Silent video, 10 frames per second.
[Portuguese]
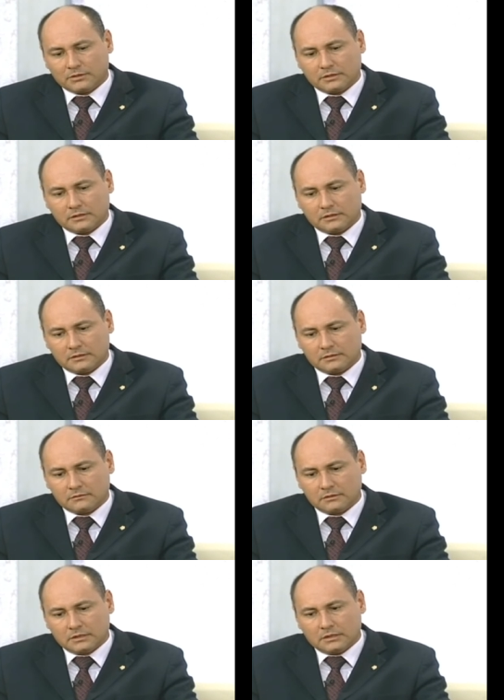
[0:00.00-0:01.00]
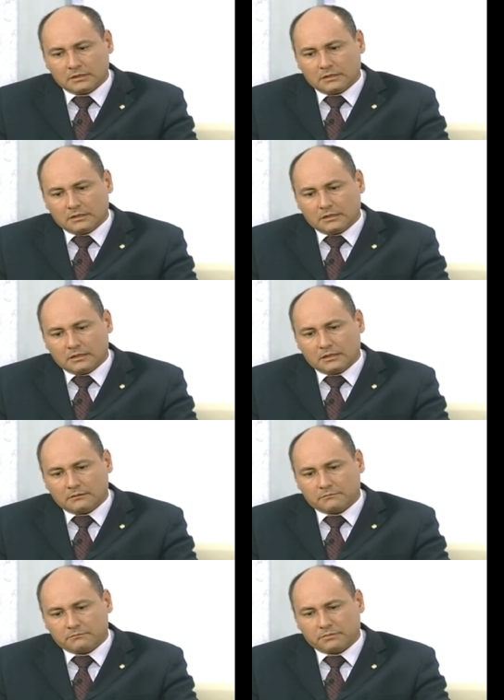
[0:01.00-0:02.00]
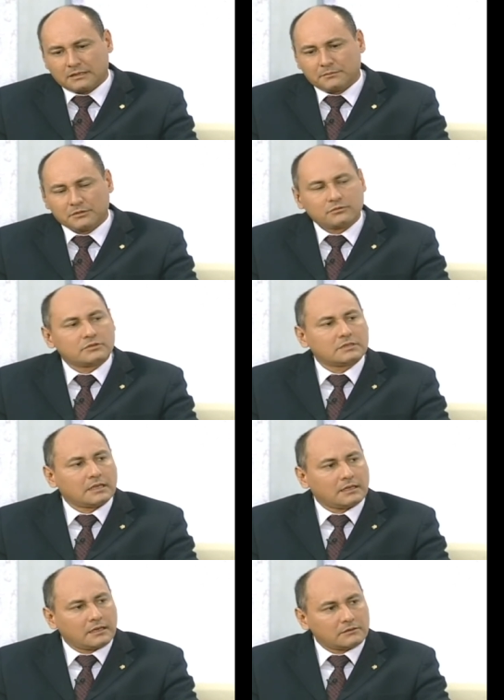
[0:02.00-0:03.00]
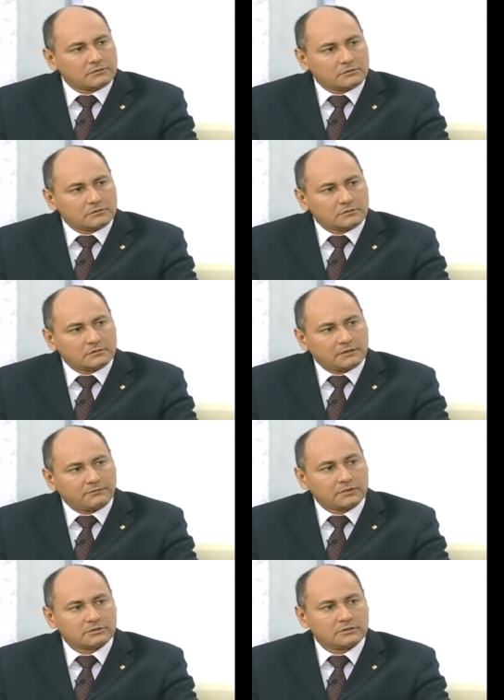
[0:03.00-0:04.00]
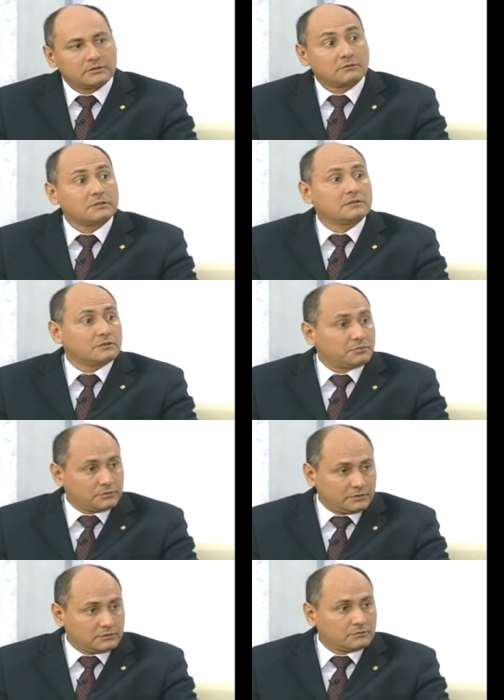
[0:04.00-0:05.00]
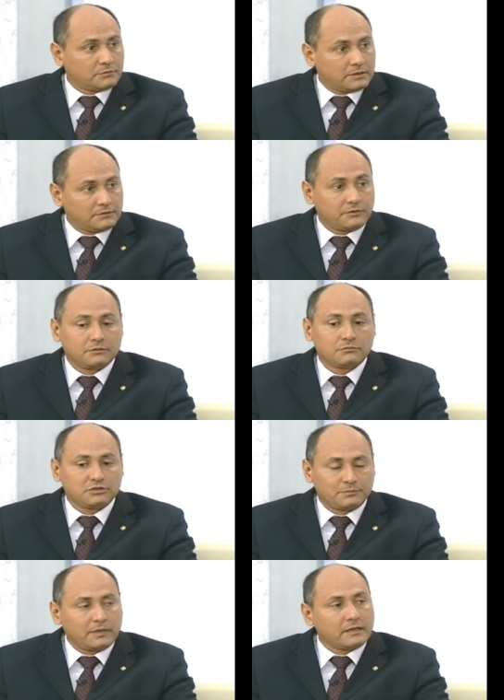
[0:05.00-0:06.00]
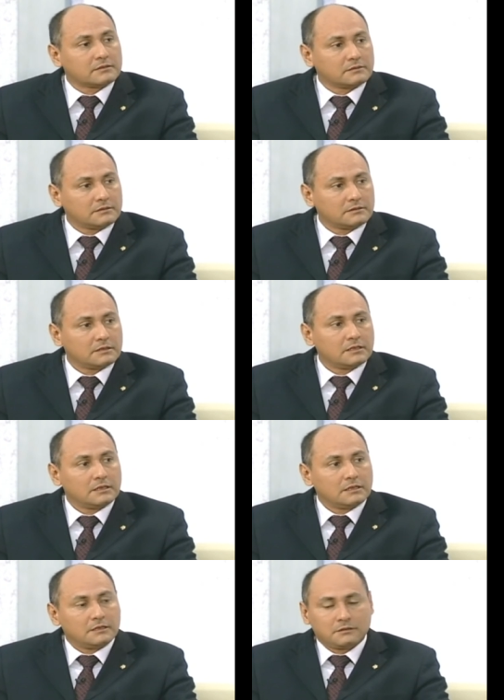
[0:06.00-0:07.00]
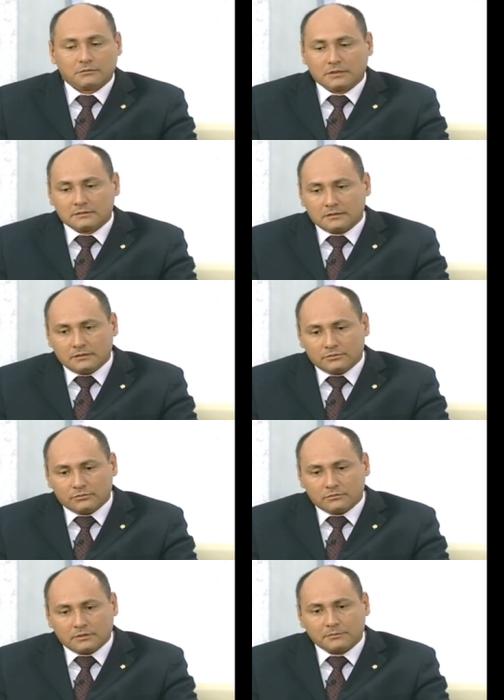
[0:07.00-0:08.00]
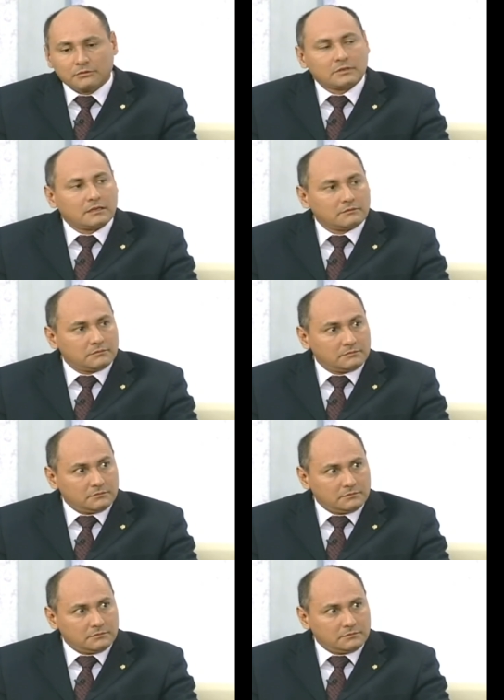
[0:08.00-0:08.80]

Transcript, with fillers: bastante atenção, é, pagamentos de salários na faixa de 55% no país feito em espécie, né? Então, quer dizer, isso também é um dado